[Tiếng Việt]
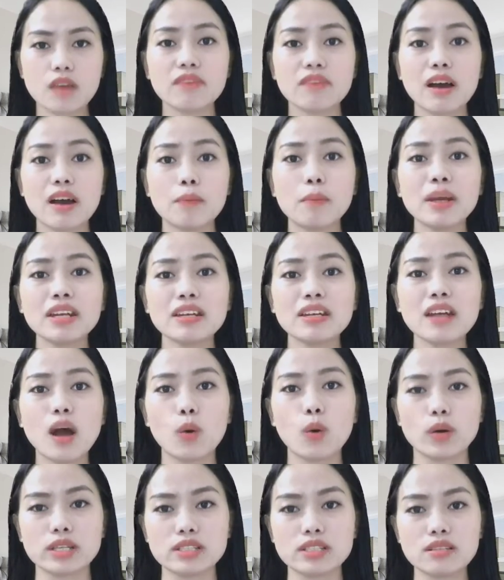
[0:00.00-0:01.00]
và bắt
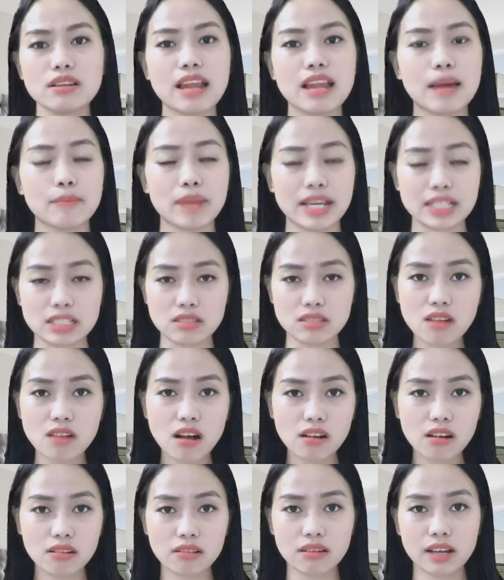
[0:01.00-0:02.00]
đầu cái sự làm lành
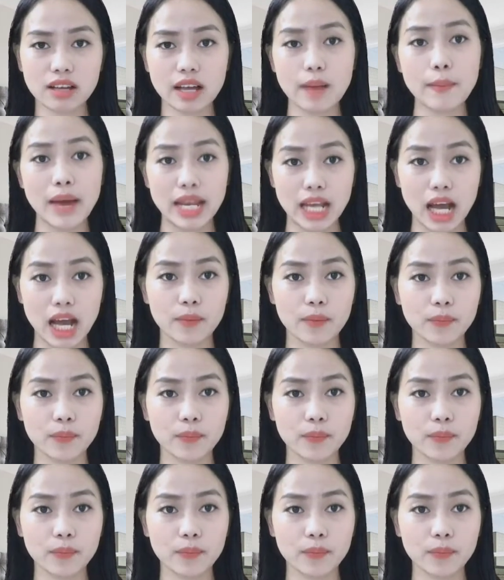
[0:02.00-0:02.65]
trước các bạn ạ